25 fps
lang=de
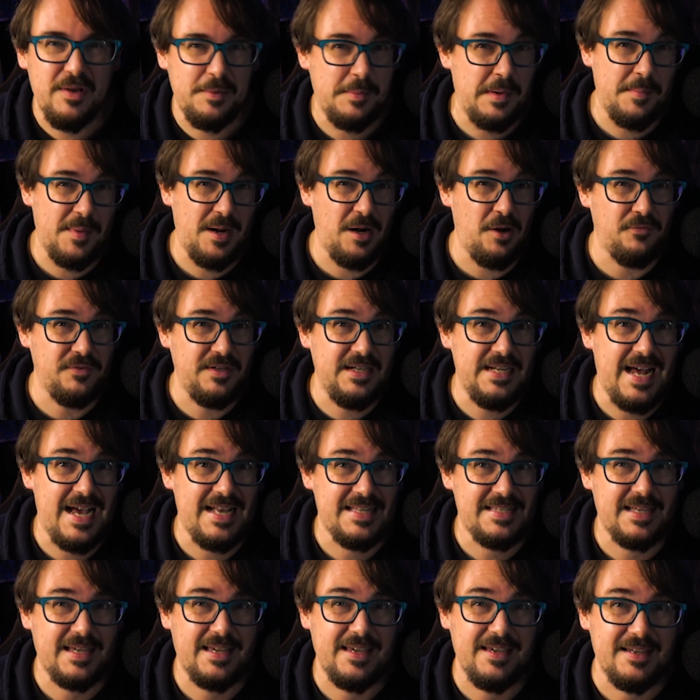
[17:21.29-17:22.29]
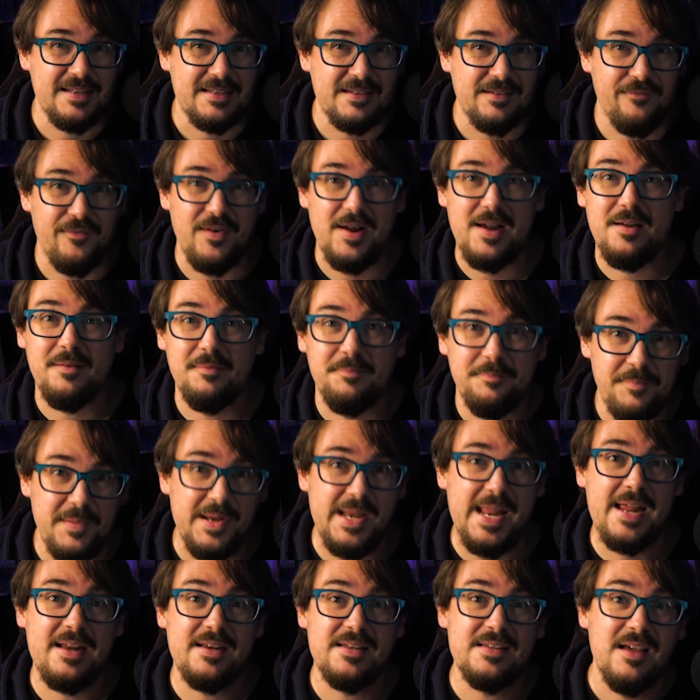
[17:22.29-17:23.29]
wenn man mal auf die Nase kriegt, weil
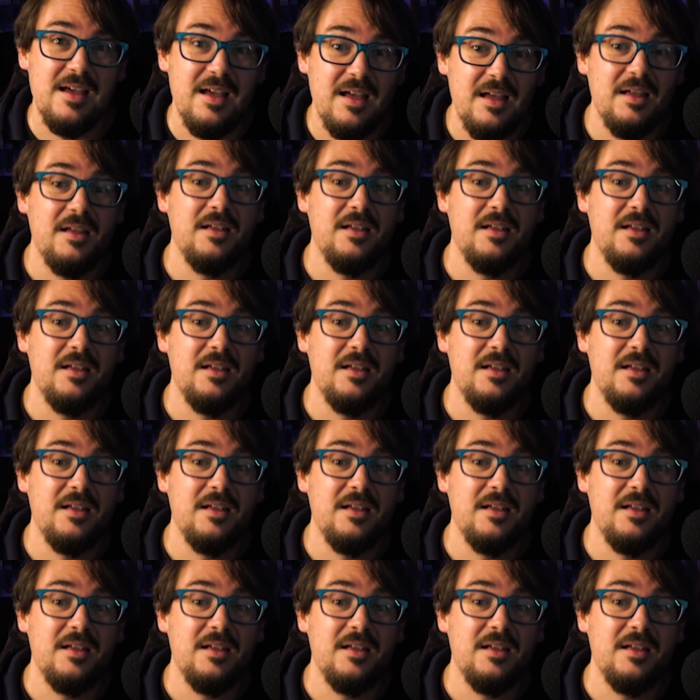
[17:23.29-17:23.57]
bedenkt,